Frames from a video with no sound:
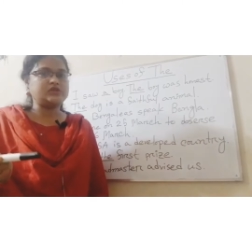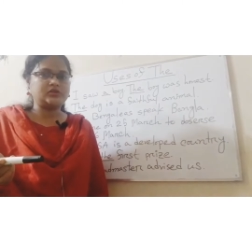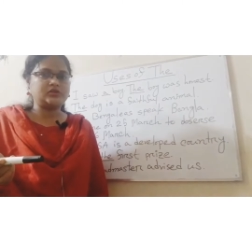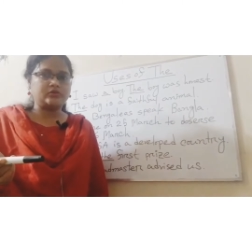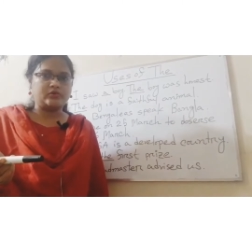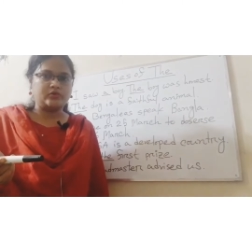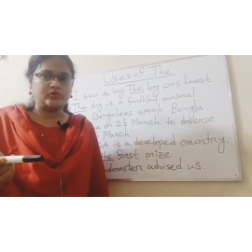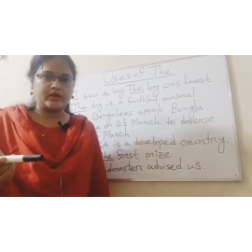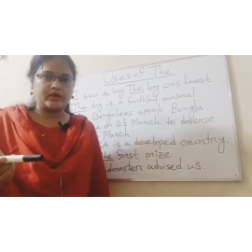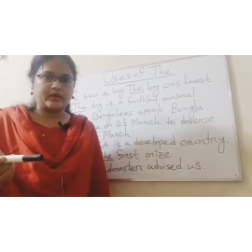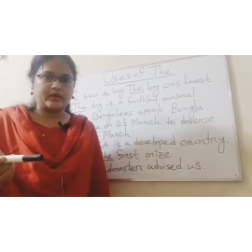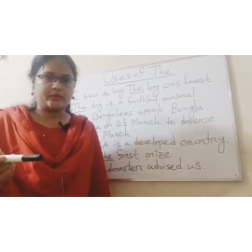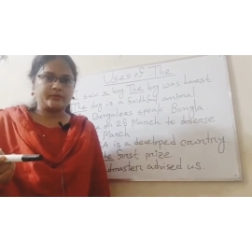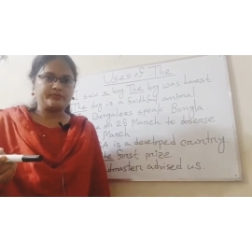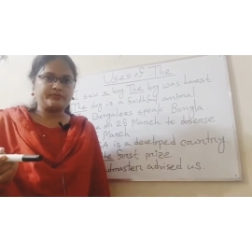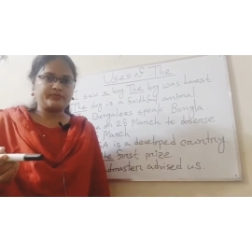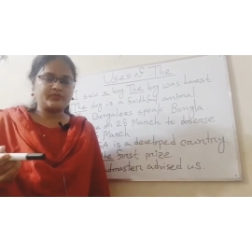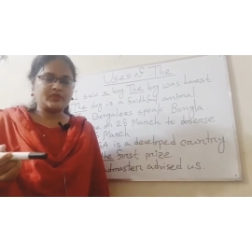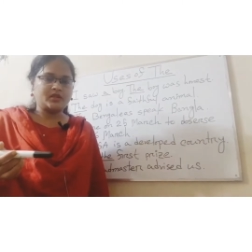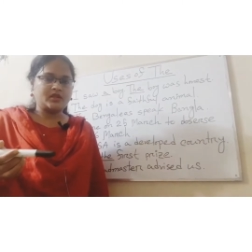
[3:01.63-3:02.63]
হলো কেন
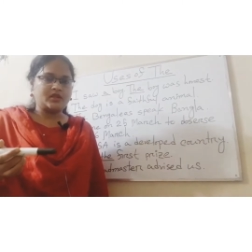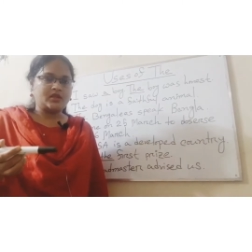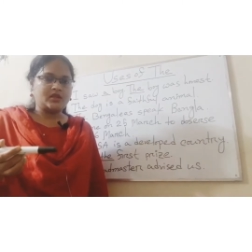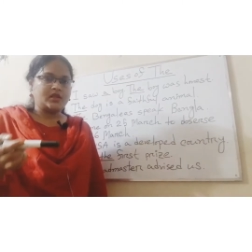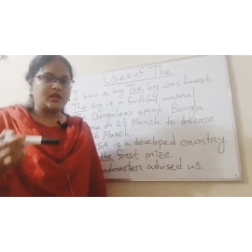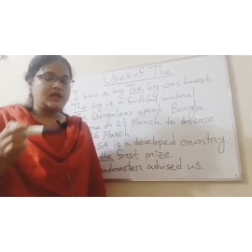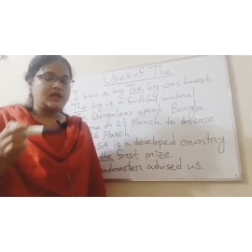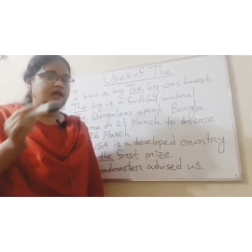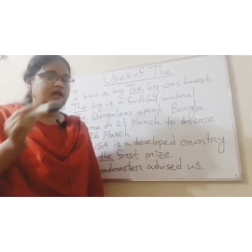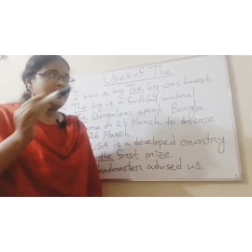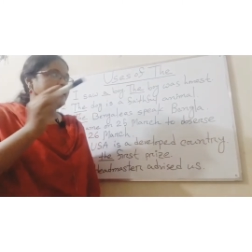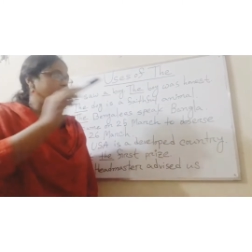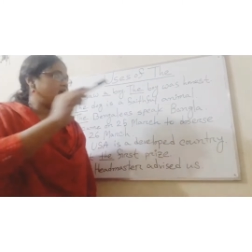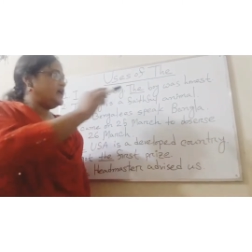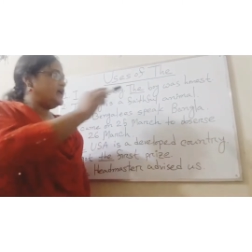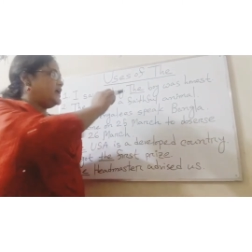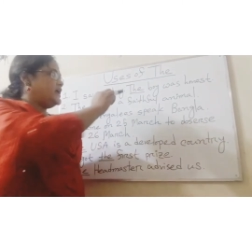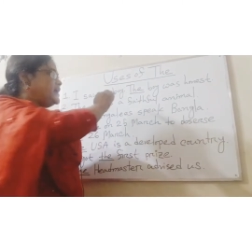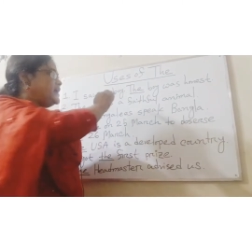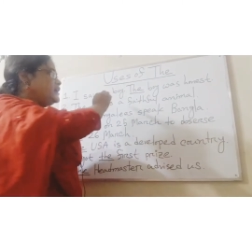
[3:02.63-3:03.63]

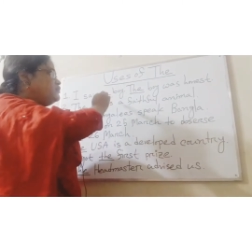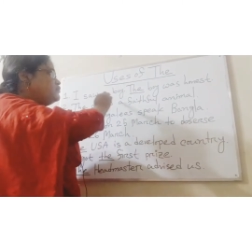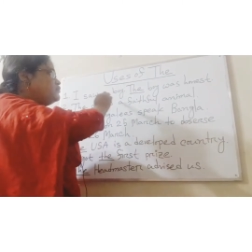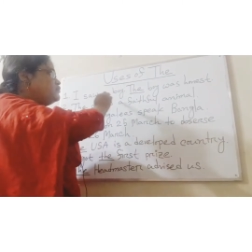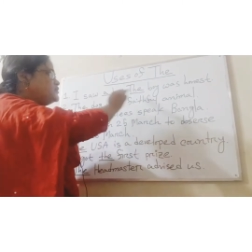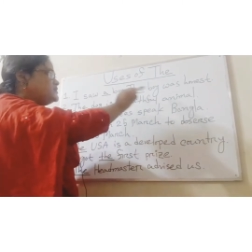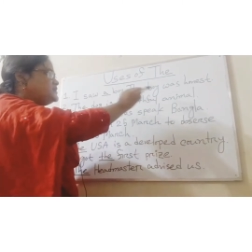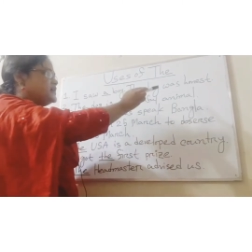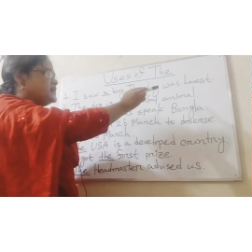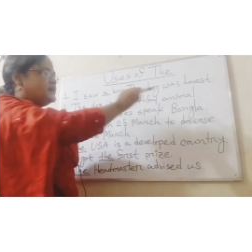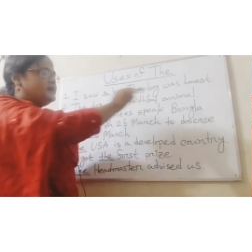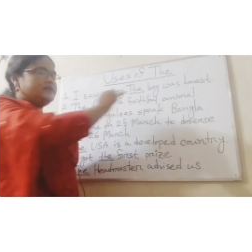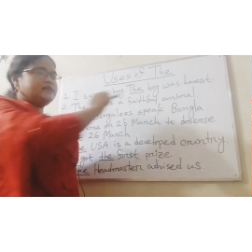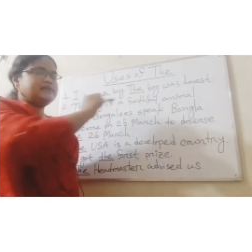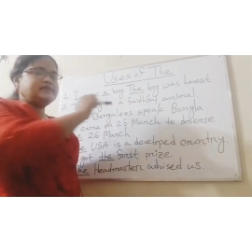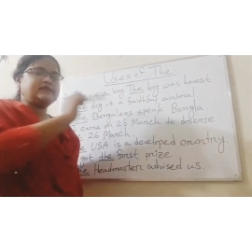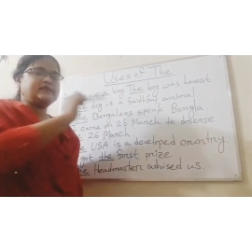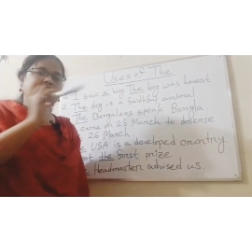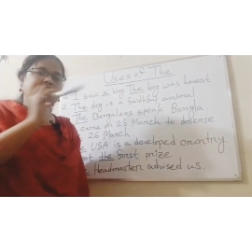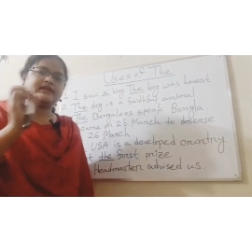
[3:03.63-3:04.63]
এই দুটো
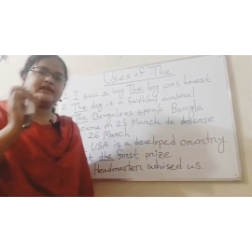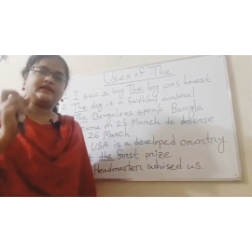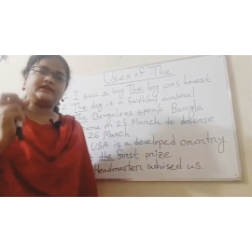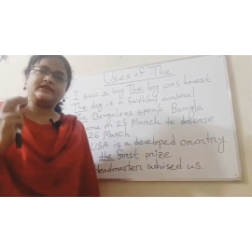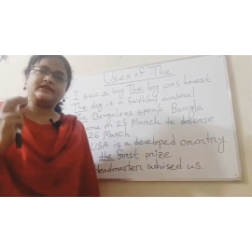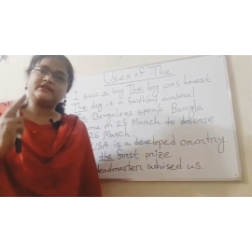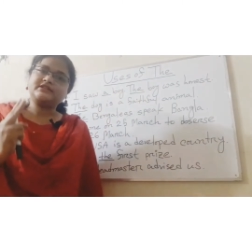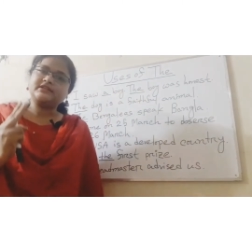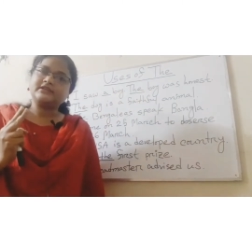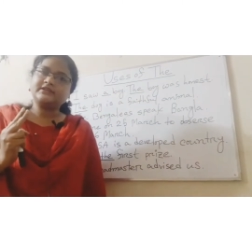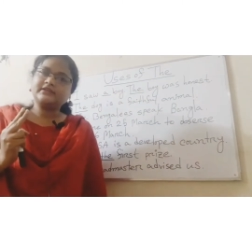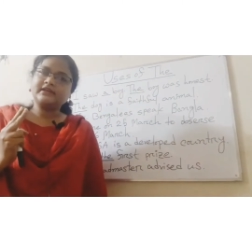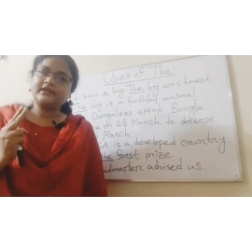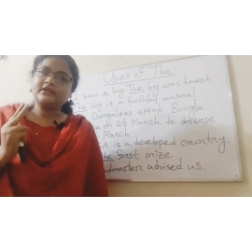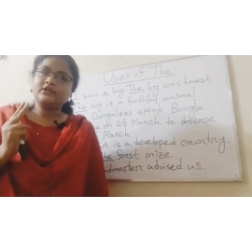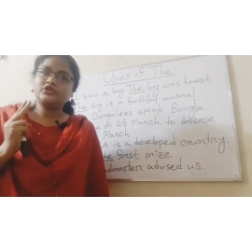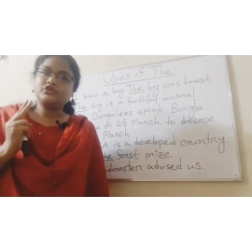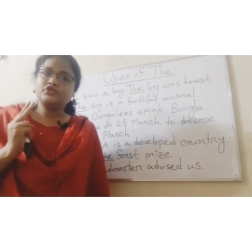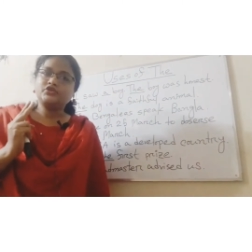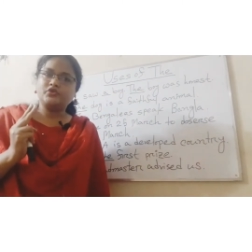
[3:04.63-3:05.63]
সেন্টেন্স একটা একটার সাথে
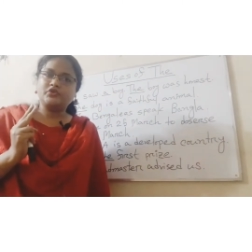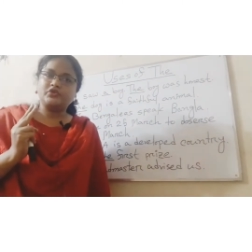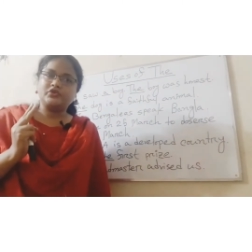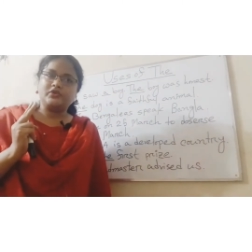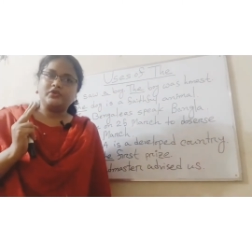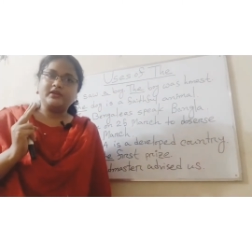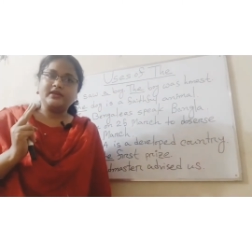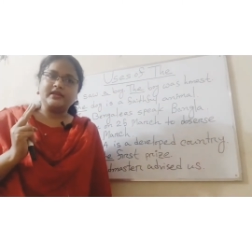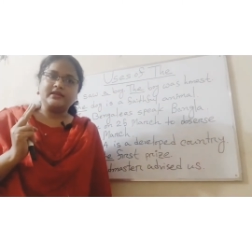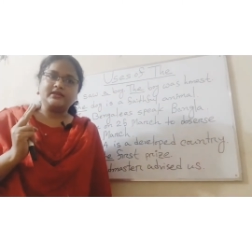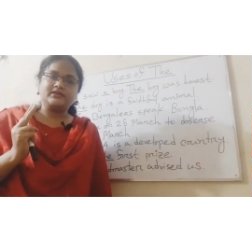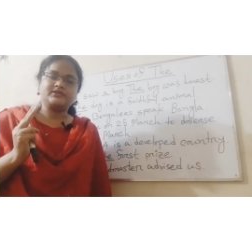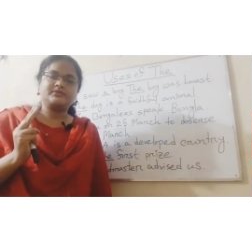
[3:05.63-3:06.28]
জড়িত লিঙ্কড